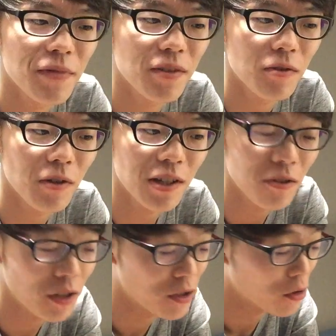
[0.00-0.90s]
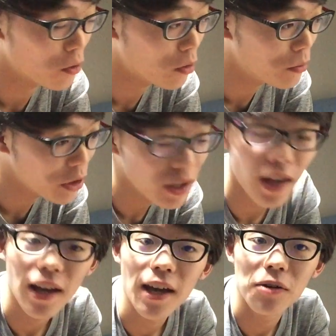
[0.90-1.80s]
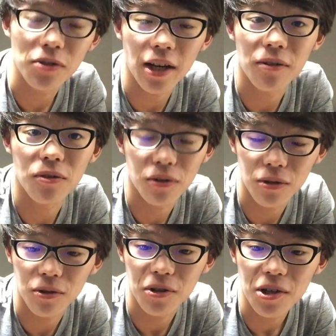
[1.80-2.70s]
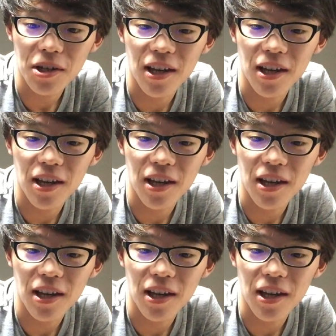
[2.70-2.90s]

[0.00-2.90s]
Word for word: 座ってる人たちの方を向いて歌えるという、